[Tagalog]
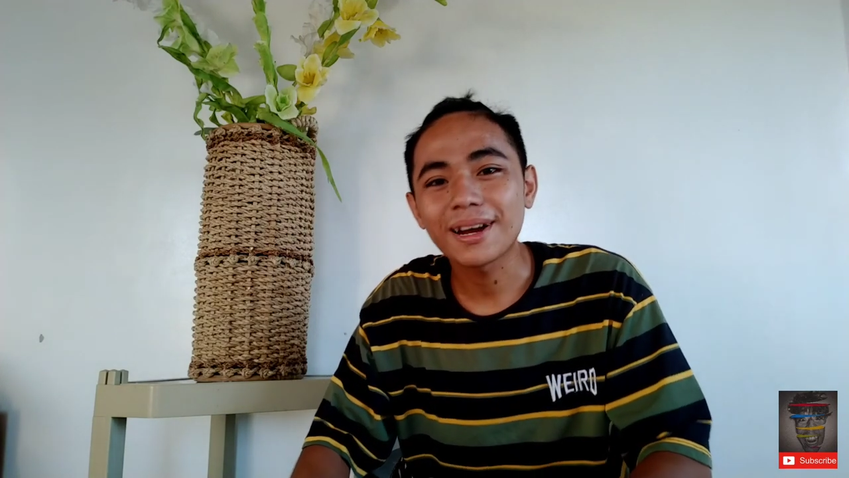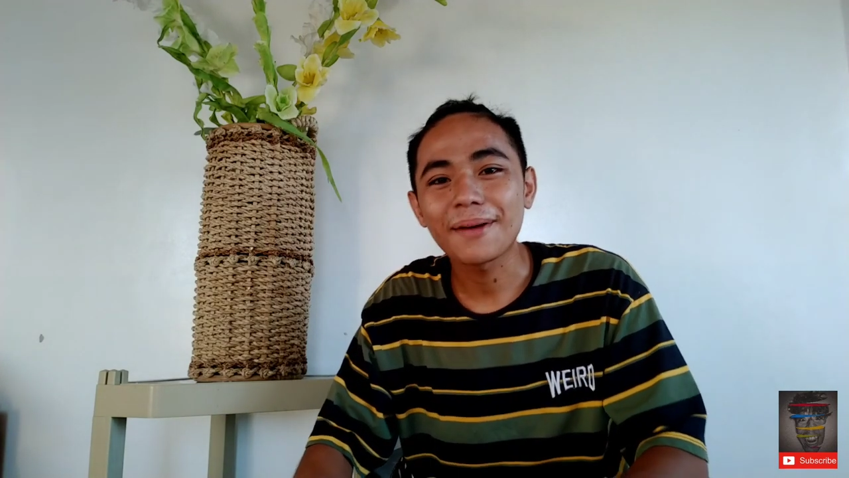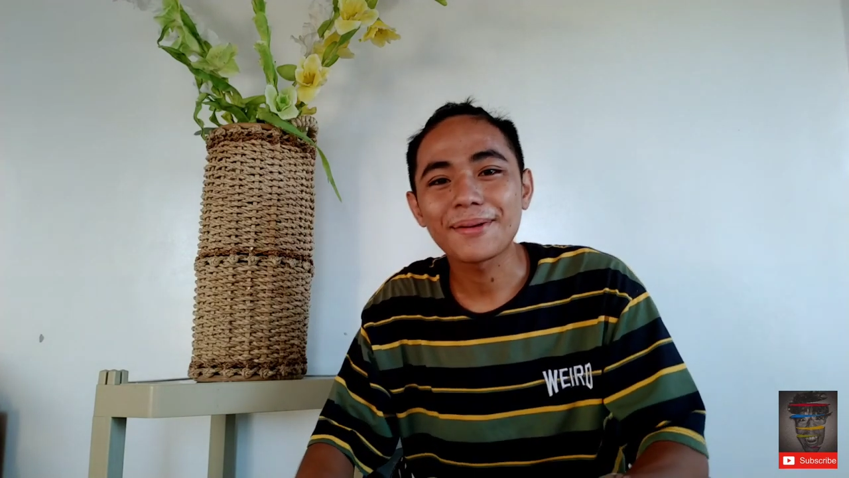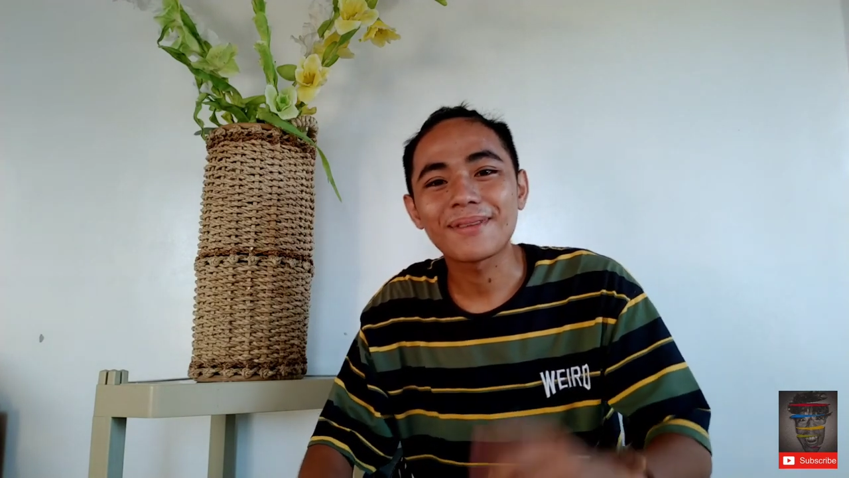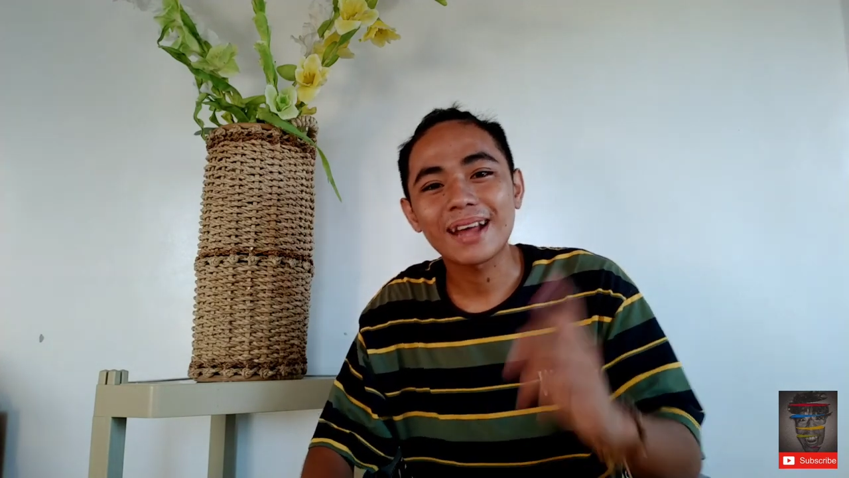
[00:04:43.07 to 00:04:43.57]

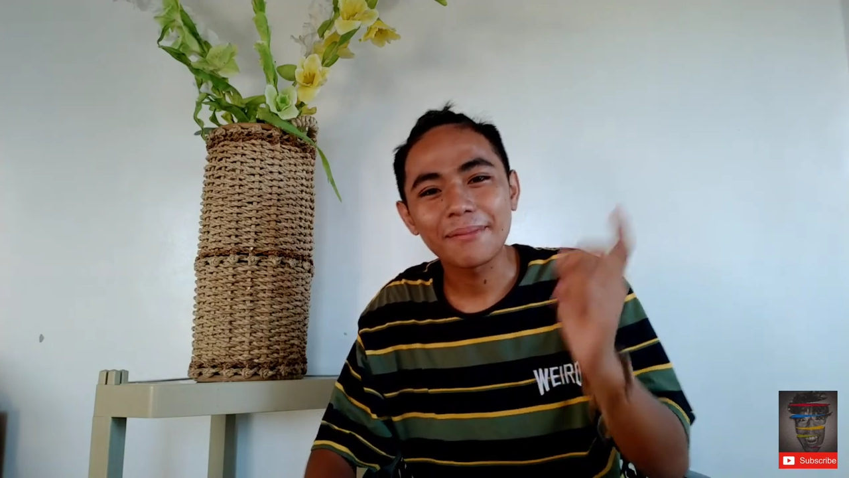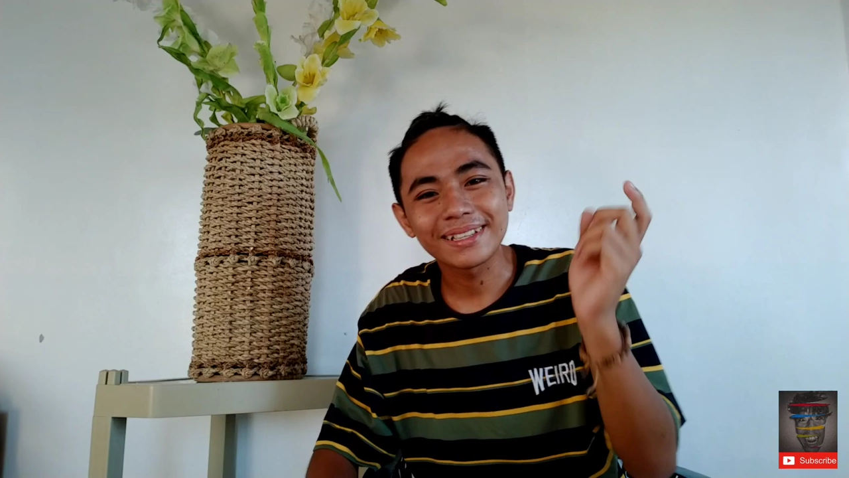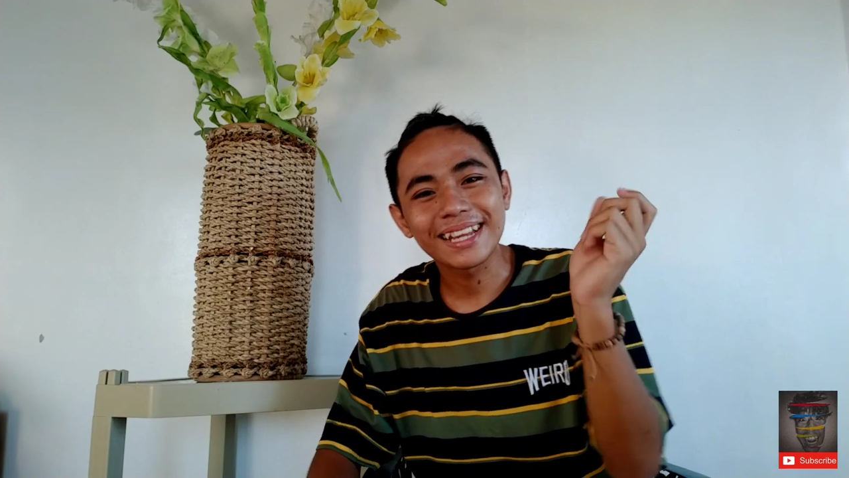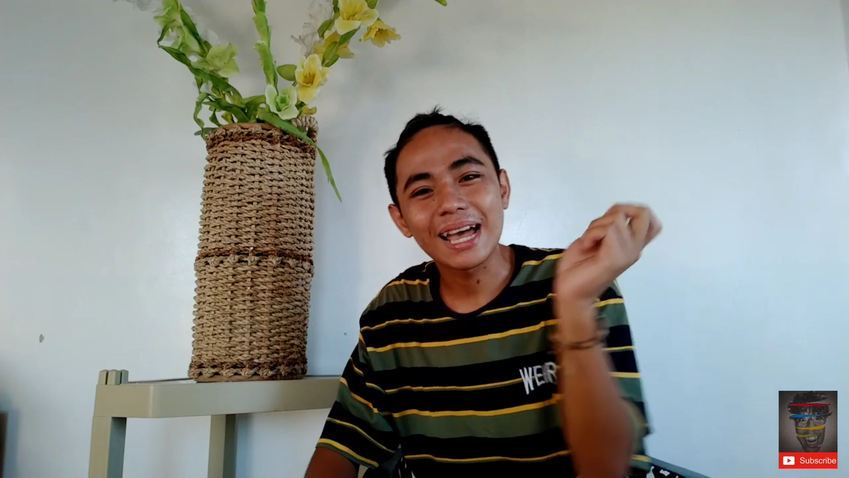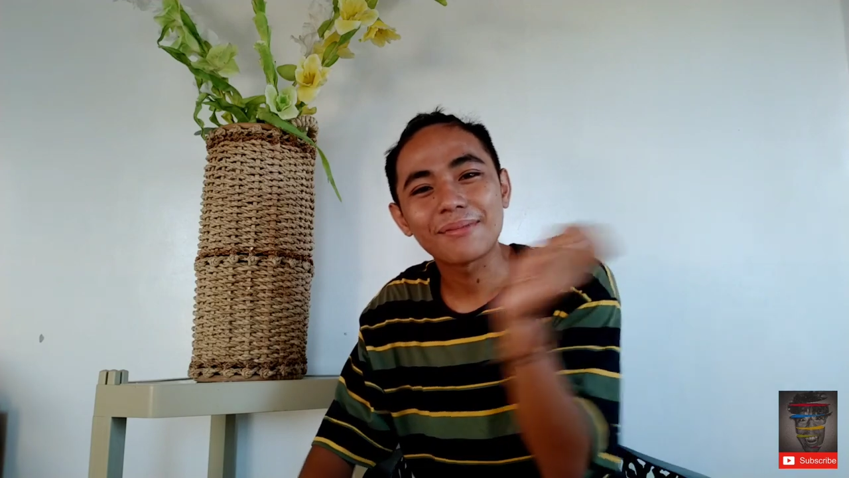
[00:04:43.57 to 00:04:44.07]
Maraming
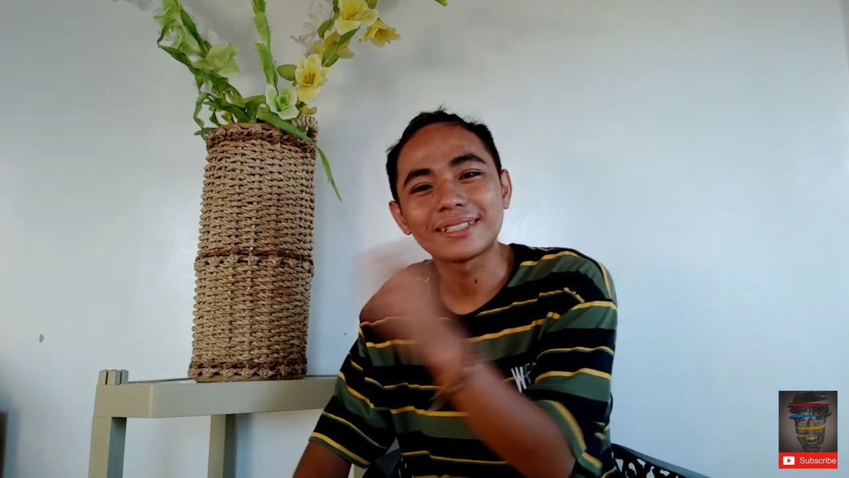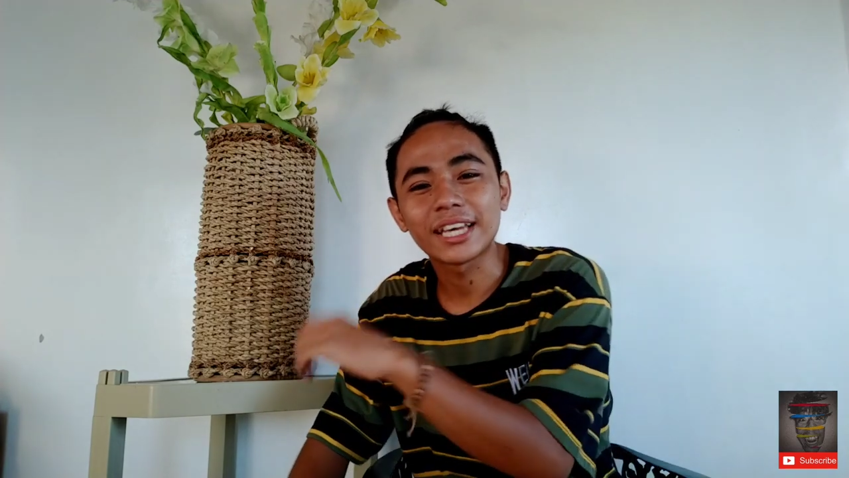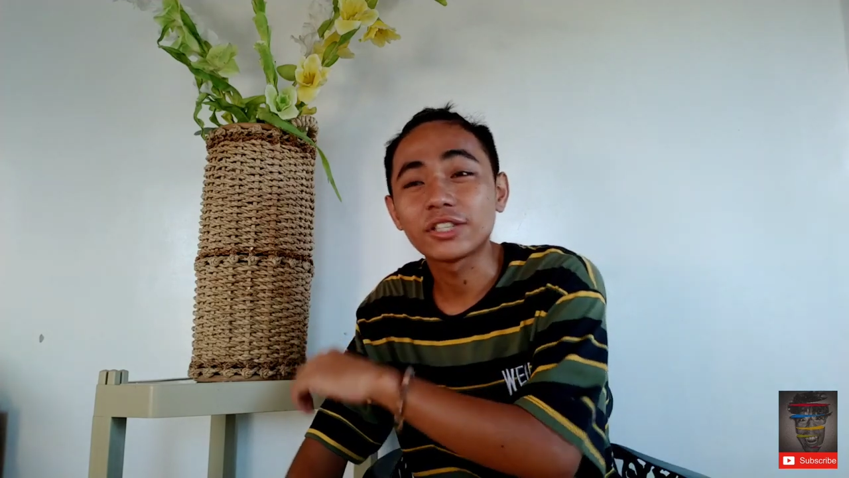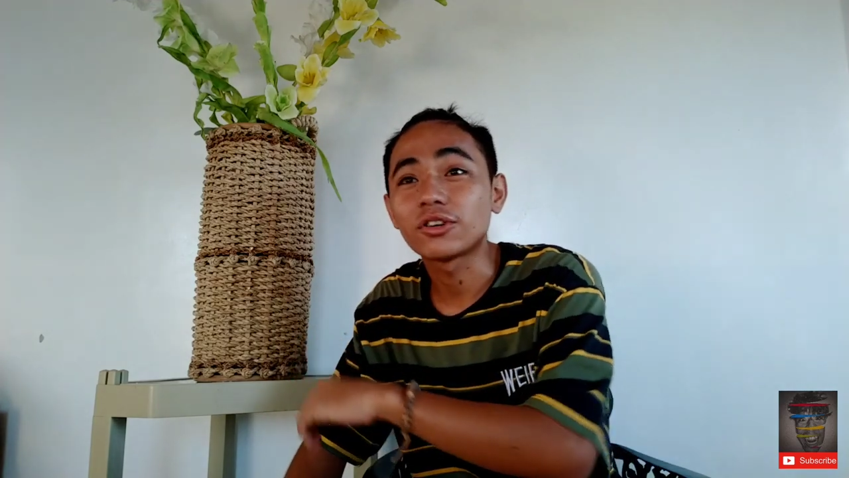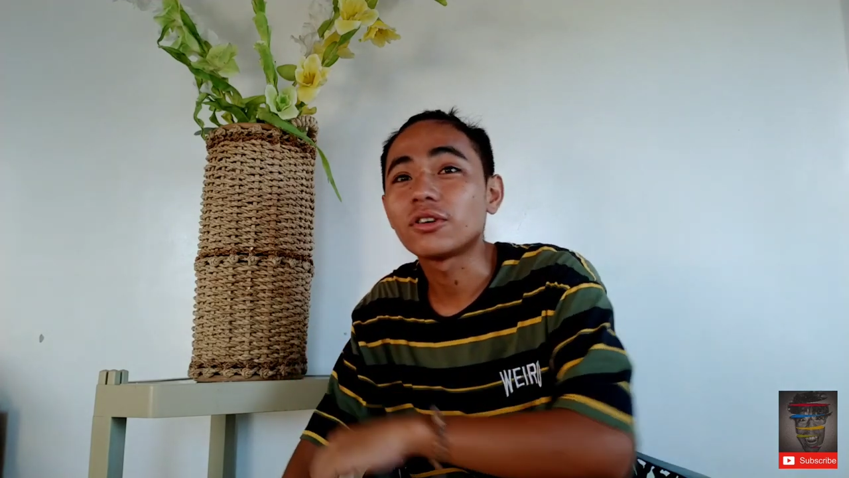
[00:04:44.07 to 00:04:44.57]
maraming salamat
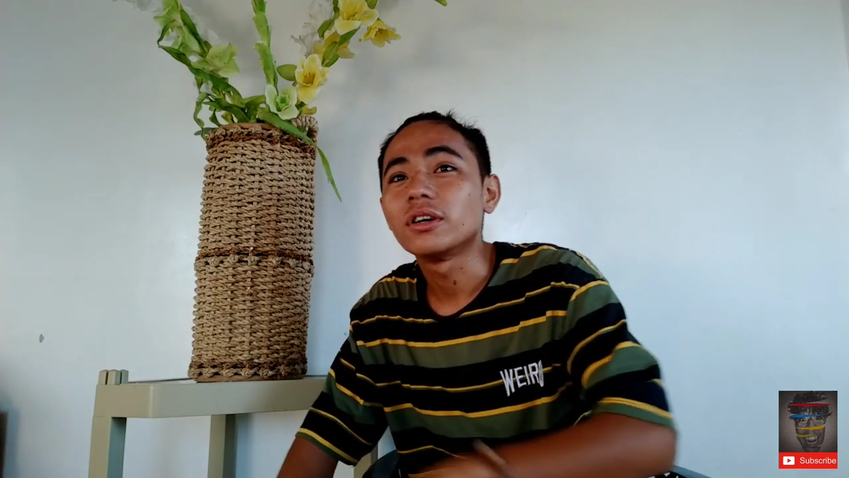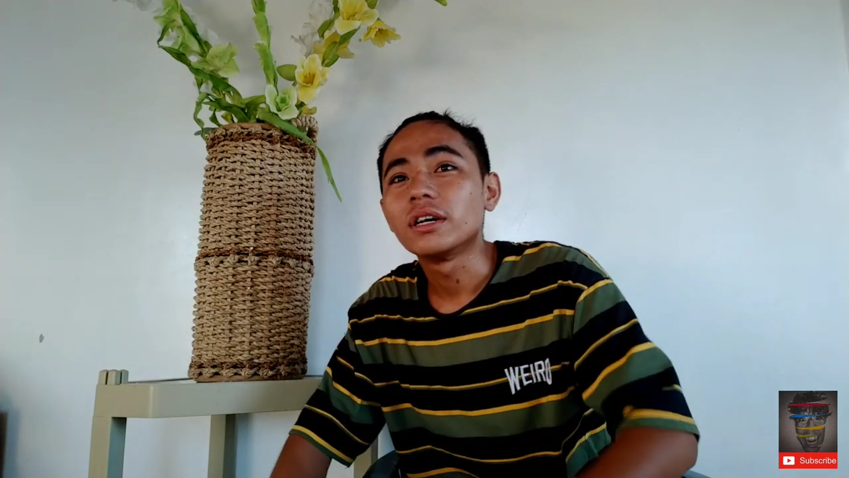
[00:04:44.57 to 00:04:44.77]
sa inyo.